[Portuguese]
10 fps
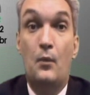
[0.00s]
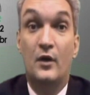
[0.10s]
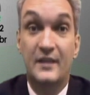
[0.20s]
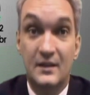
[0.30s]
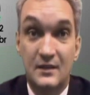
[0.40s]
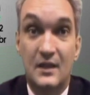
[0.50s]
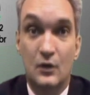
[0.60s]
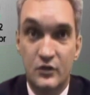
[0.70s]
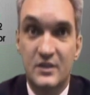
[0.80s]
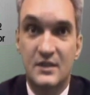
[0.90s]
podem
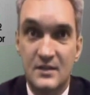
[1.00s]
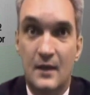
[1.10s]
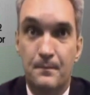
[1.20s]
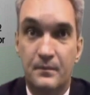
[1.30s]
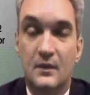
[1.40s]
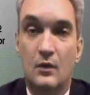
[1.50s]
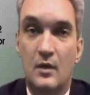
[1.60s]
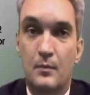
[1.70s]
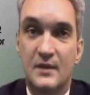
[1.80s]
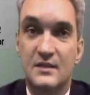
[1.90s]
tê-lo se quiser.
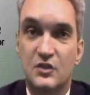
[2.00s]
Então a empresa